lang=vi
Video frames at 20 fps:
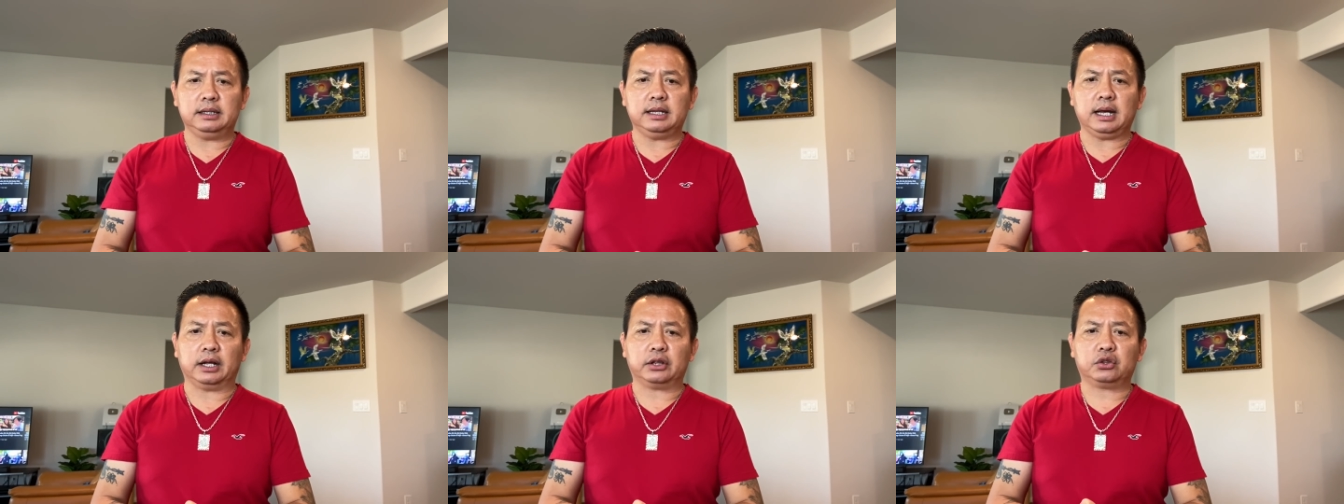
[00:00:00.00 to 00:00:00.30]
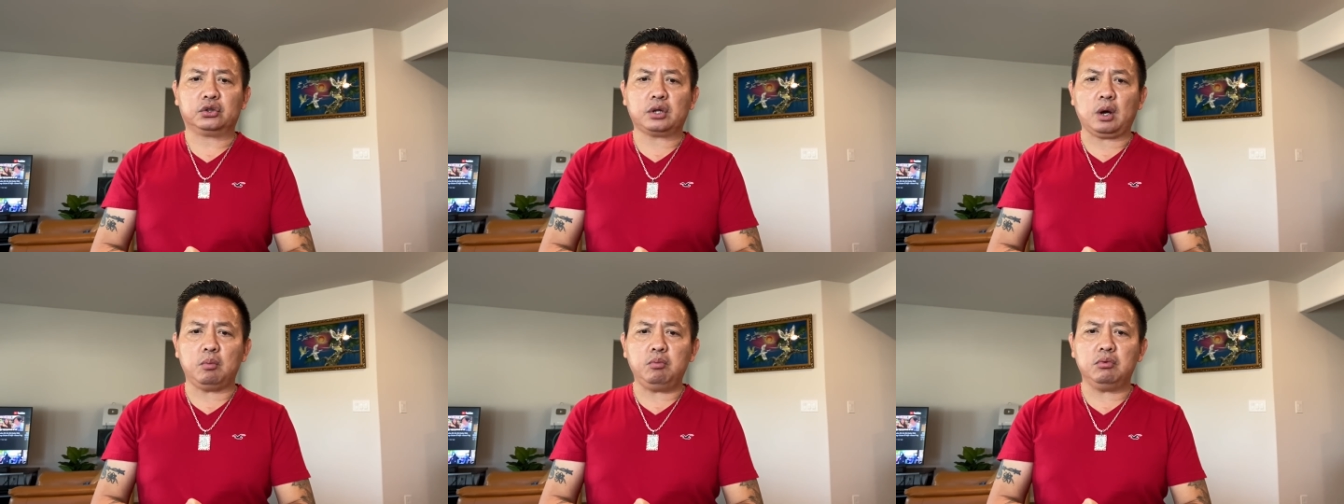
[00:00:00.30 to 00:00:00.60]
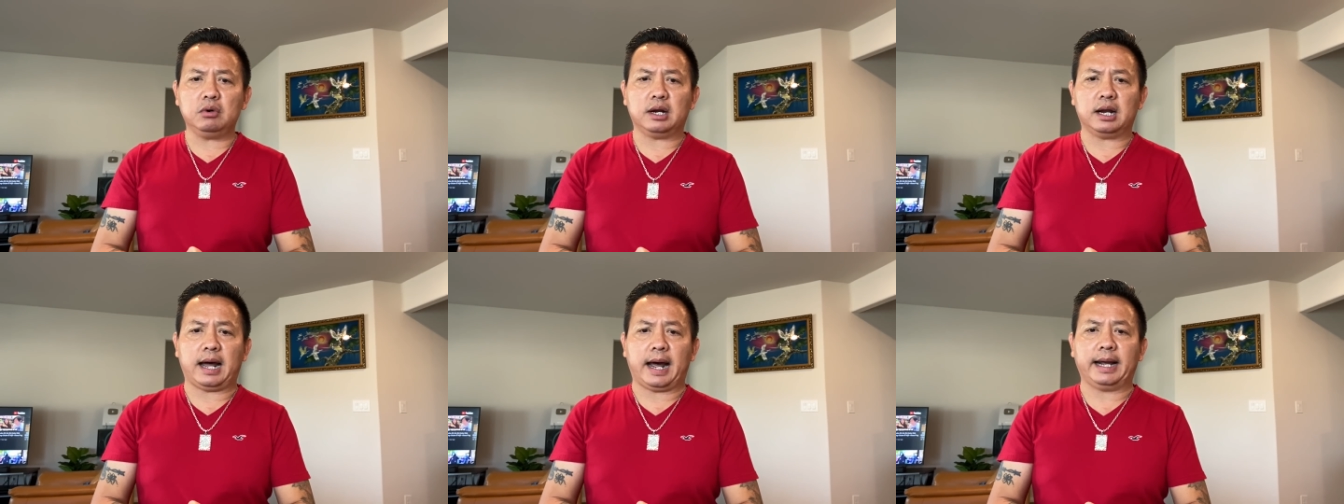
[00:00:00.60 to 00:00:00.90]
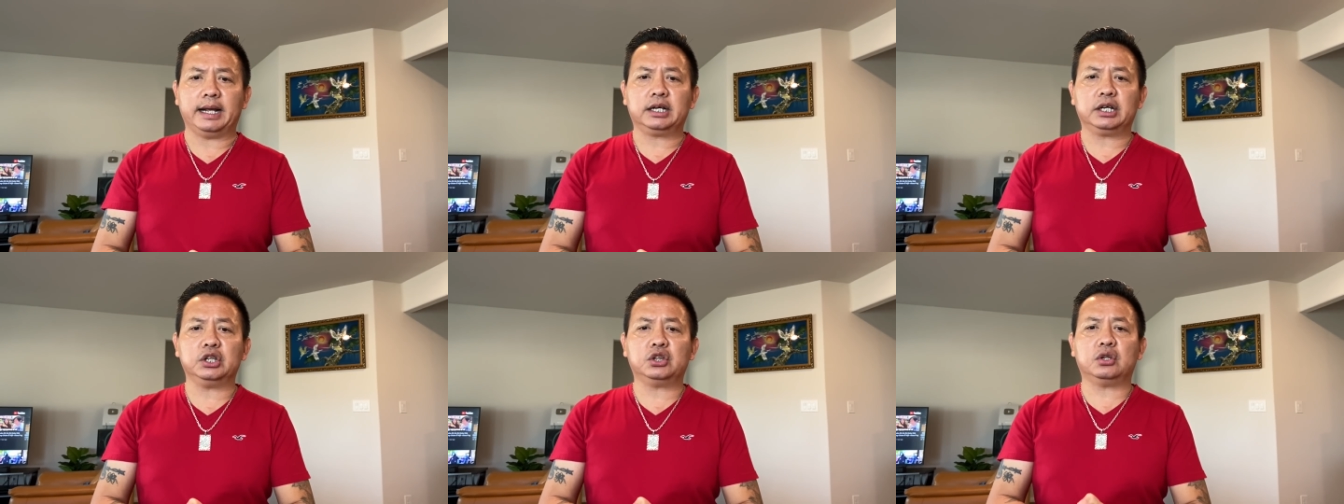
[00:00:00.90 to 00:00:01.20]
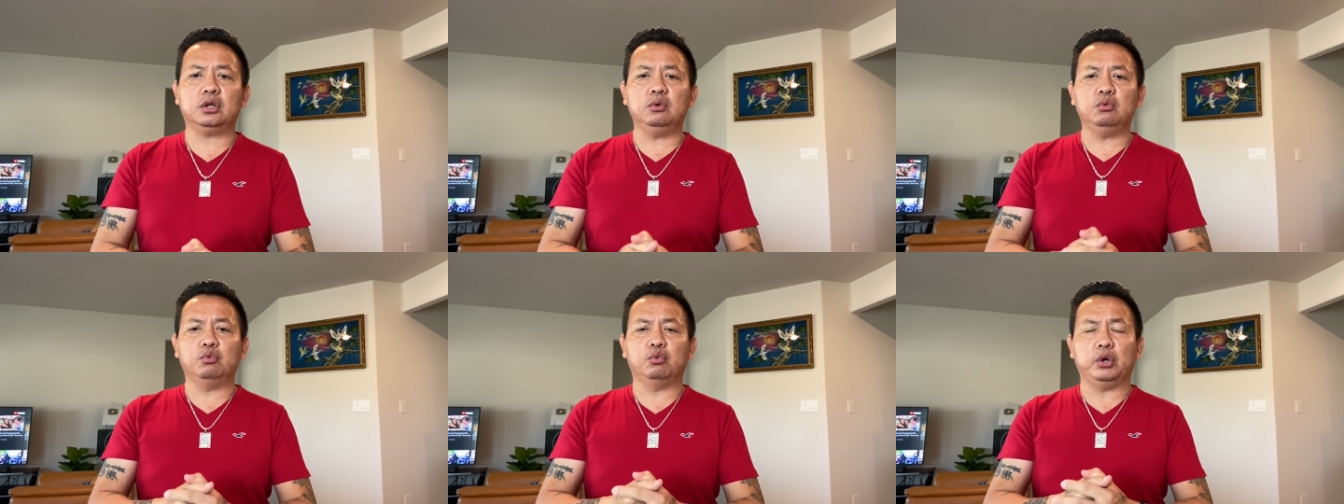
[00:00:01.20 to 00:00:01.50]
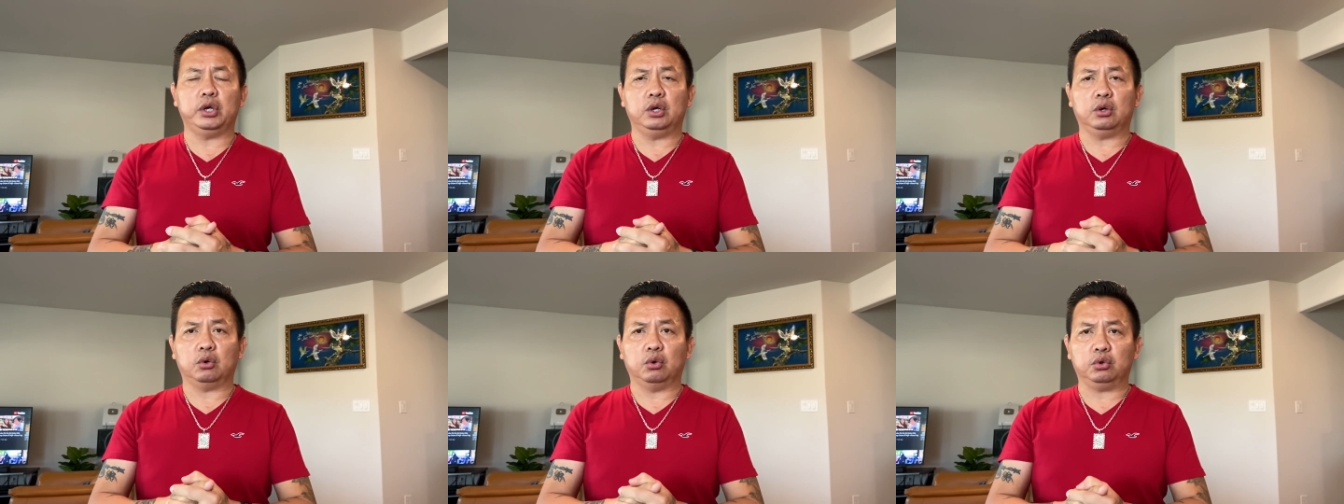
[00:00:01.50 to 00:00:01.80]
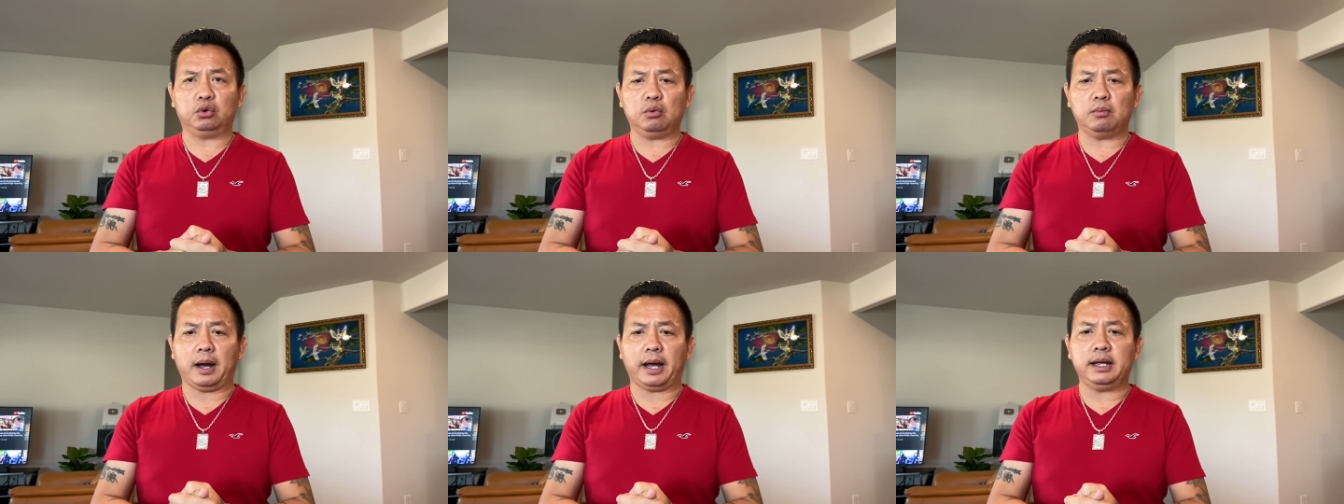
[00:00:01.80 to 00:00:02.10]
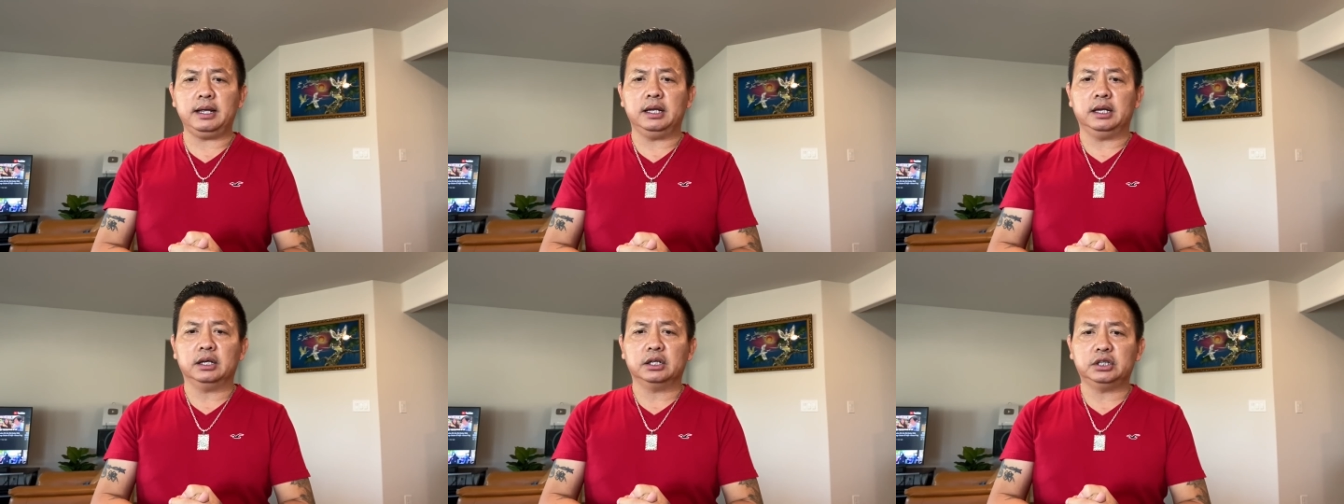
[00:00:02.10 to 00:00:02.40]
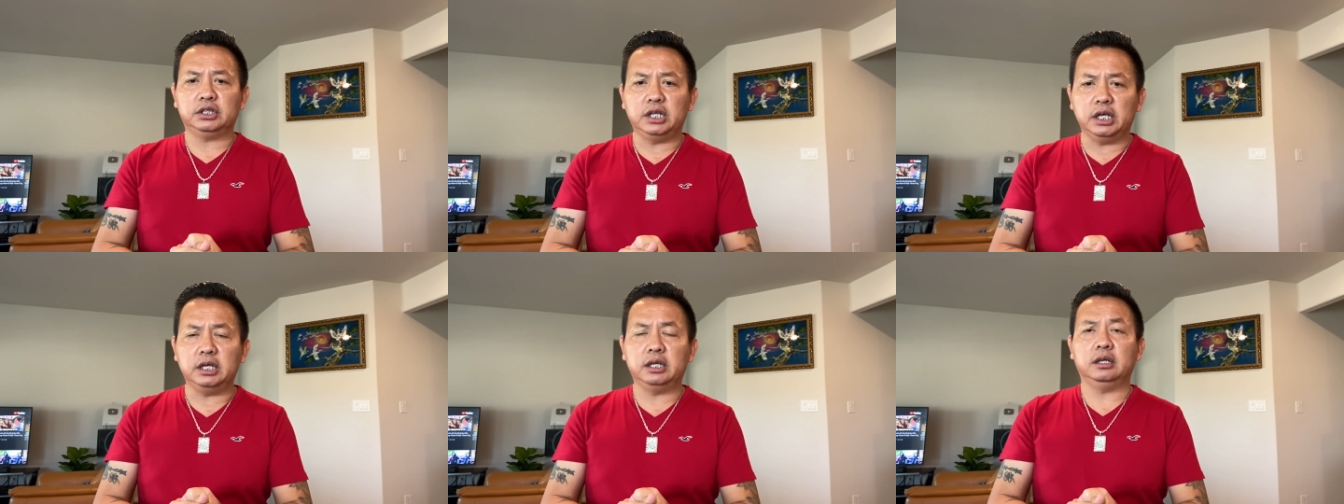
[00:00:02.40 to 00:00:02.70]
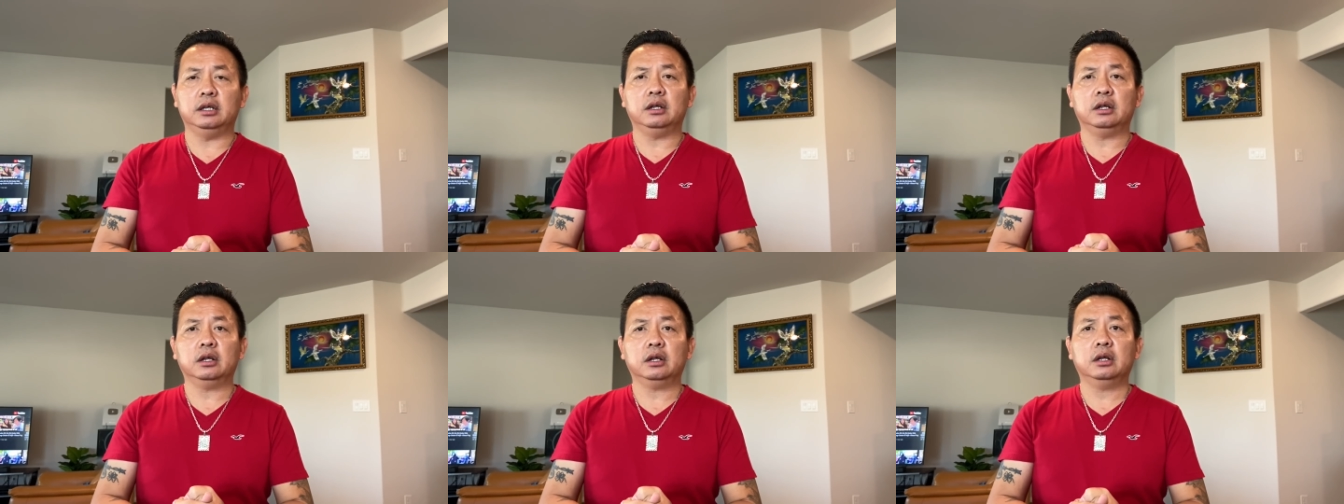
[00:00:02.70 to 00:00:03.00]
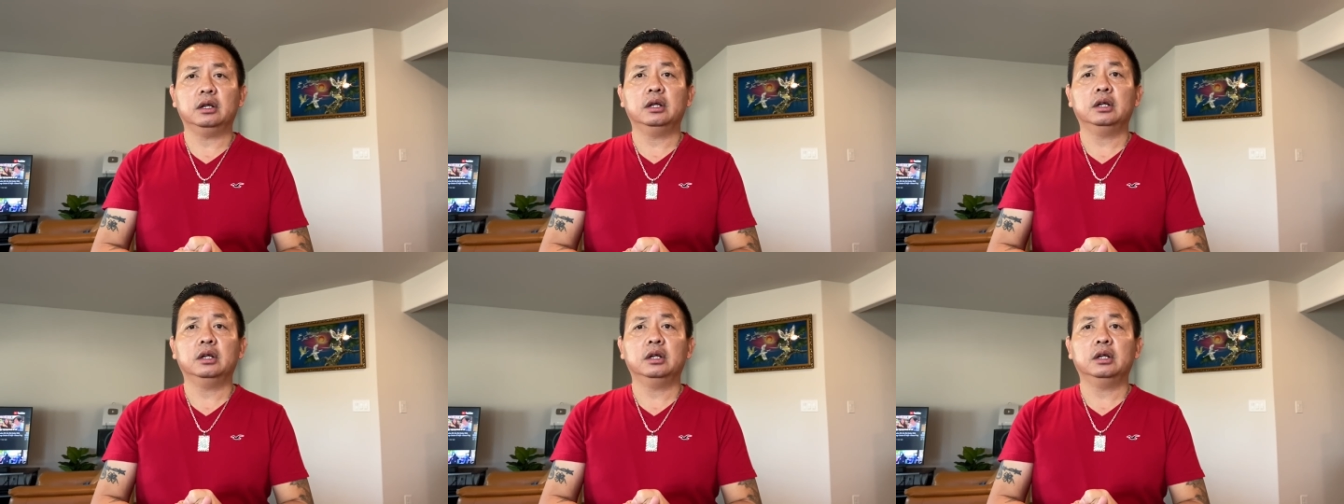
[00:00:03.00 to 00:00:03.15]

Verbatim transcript: và chống lại cái chính quyền của chú Bảy vì